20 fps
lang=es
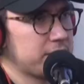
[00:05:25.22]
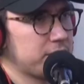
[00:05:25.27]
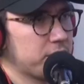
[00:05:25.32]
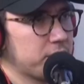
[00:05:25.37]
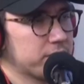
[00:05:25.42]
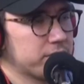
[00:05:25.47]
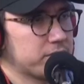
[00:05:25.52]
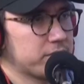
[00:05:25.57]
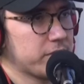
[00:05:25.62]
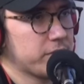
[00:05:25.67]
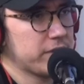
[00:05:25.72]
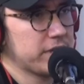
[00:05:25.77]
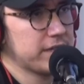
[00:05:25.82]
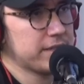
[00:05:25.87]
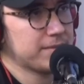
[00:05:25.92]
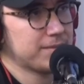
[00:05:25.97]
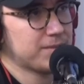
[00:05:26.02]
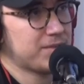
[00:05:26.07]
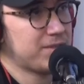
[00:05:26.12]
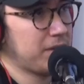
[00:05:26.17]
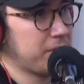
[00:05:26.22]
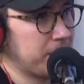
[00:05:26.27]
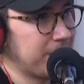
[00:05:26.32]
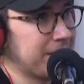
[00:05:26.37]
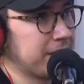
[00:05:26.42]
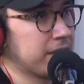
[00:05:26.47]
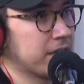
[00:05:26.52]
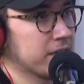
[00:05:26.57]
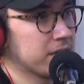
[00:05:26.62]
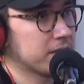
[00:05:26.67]
yo soy
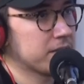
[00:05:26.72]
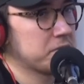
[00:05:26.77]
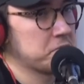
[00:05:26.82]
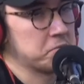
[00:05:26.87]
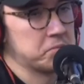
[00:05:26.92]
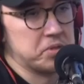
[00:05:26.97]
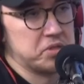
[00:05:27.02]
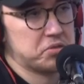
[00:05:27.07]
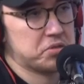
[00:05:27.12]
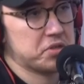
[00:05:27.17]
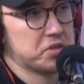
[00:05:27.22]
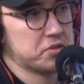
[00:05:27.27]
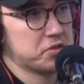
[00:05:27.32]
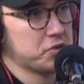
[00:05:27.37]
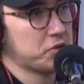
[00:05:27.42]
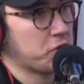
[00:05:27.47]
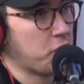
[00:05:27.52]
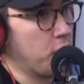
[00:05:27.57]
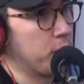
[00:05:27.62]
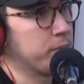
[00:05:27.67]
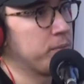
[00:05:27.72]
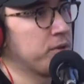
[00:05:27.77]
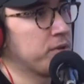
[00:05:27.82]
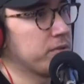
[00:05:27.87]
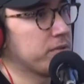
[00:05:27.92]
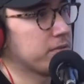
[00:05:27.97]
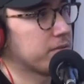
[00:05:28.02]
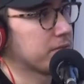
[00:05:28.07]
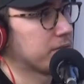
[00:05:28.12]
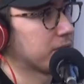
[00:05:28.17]
Sevilla, yo me siento
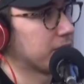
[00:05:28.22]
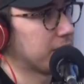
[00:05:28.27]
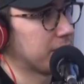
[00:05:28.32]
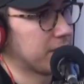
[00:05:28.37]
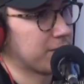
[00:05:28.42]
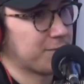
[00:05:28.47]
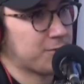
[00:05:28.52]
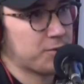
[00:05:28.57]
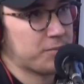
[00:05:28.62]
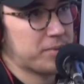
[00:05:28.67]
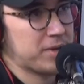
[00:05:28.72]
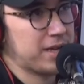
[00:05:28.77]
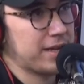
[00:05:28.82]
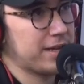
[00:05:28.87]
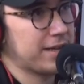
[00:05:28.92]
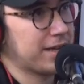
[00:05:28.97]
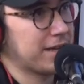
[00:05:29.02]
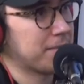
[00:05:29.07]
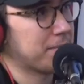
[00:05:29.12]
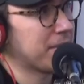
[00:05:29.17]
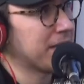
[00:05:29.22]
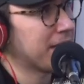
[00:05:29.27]
cómodo, Europa League es mi